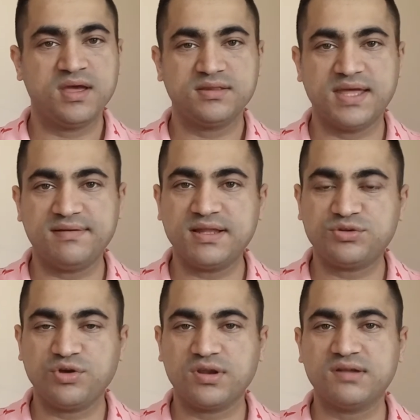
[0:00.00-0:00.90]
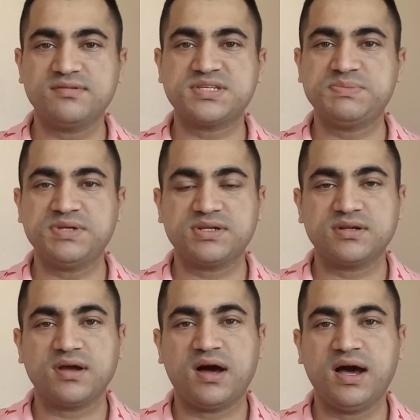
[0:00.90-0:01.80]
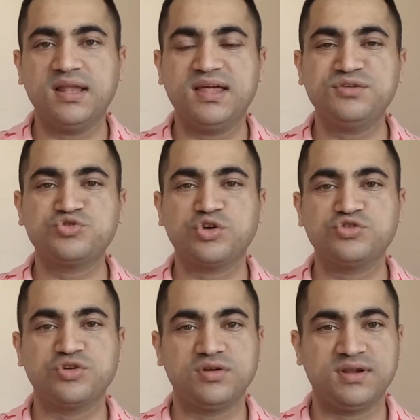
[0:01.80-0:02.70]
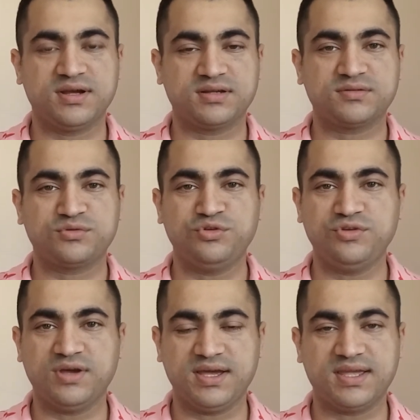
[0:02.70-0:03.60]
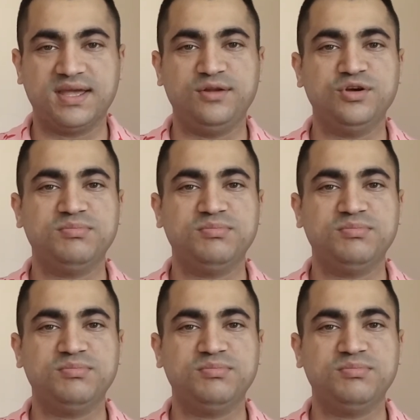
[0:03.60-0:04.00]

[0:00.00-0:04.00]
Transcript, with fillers: Devlet görevlisi bir ailenin çocuğu olarak dünyaya geliyor.